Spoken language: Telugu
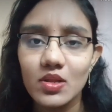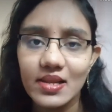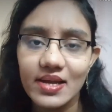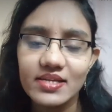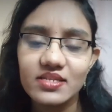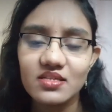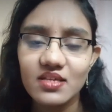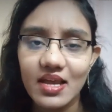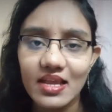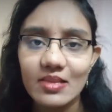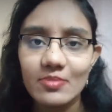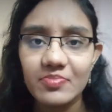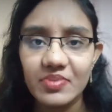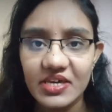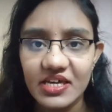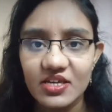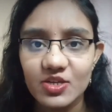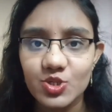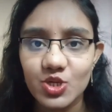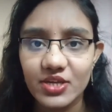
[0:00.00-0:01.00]
లెట్స్ హెల్ప్
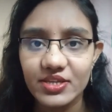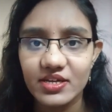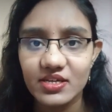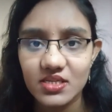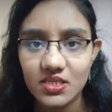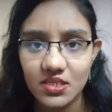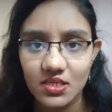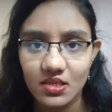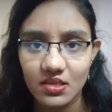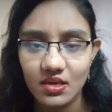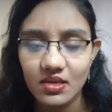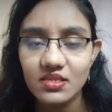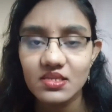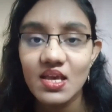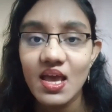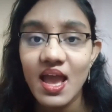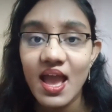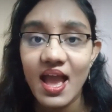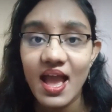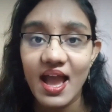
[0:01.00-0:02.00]
ఈచ్ అదర్
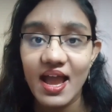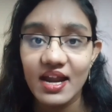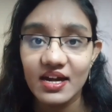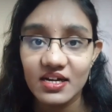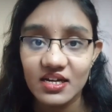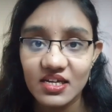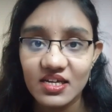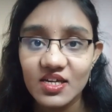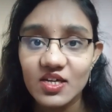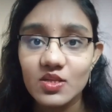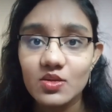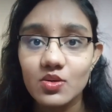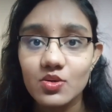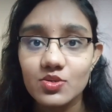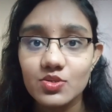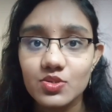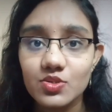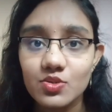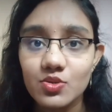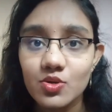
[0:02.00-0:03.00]
సిరీస్ అండ్
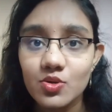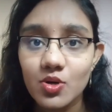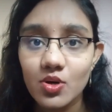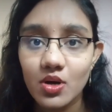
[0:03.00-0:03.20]
ఈరోజు